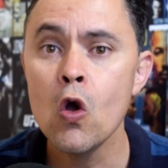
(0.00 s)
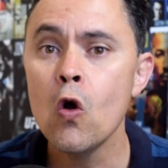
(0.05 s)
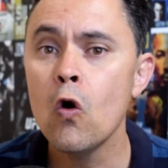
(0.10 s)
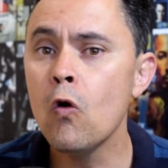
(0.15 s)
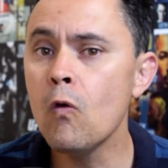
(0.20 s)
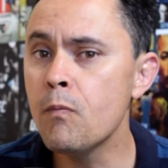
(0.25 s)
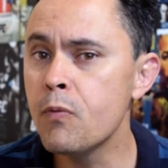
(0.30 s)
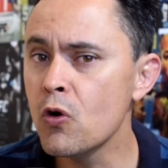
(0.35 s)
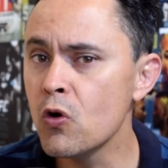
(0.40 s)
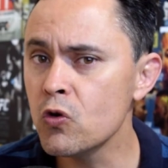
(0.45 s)

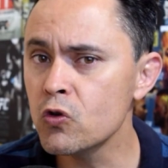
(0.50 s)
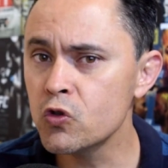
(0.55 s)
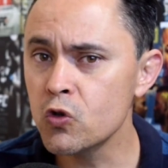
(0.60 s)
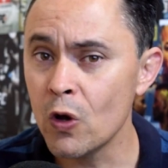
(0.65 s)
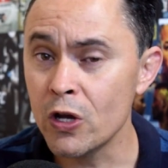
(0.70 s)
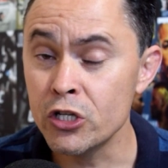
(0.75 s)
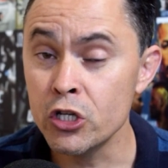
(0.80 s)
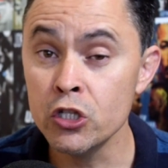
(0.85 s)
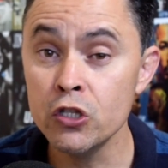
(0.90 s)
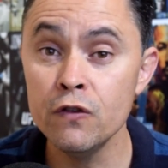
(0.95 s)
O Brunson
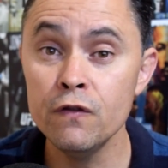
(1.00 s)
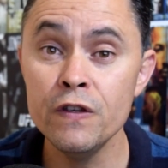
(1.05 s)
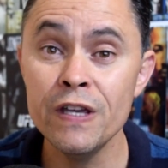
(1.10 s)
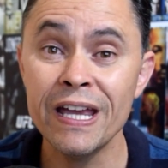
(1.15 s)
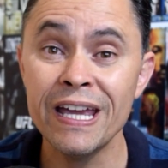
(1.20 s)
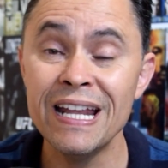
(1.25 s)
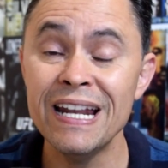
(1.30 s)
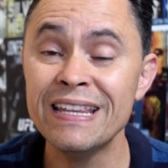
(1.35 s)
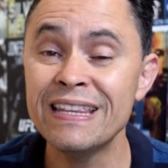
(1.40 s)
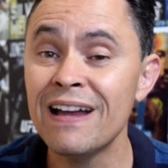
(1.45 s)
a gente via
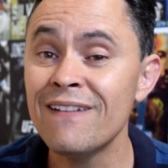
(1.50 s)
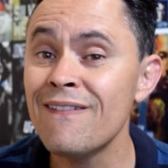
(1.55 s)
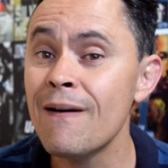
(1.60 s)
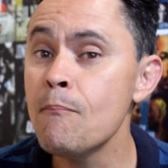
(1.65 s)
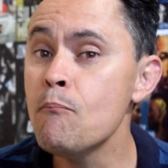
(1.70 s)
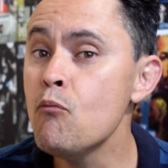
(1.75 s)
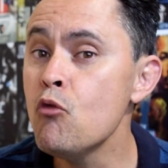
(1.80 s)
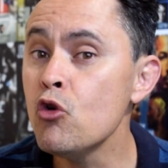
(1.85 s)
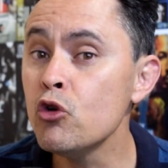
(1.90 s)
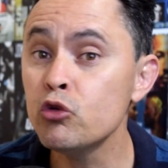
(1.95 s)
que ele estava
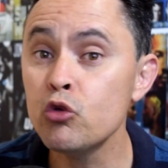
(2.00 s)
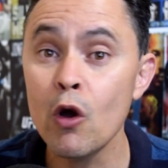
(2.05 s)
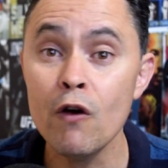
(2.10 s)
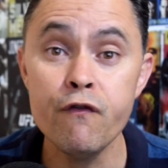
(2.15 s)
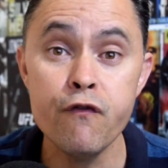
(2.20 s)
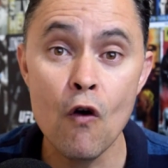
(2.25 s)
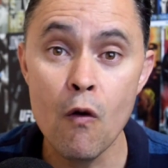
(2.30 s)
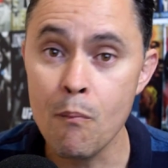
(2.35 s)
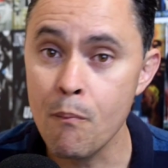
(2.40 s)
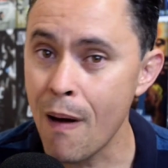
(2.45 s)
muito
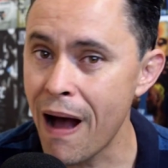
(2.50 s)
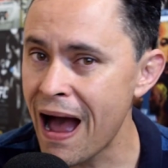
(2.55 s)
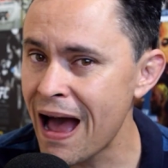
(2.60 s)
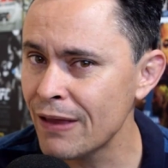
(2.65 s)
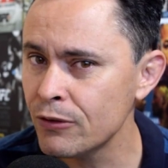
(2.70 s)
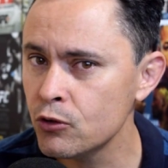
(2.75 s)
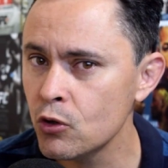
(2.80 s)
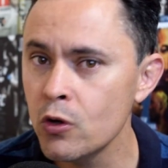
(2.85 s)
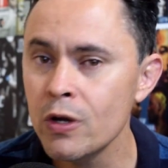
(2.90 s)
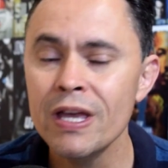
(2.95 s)

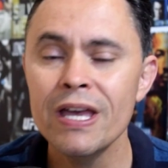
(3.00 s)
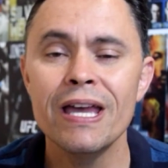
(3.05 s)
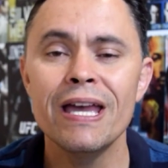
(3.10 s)
afobado,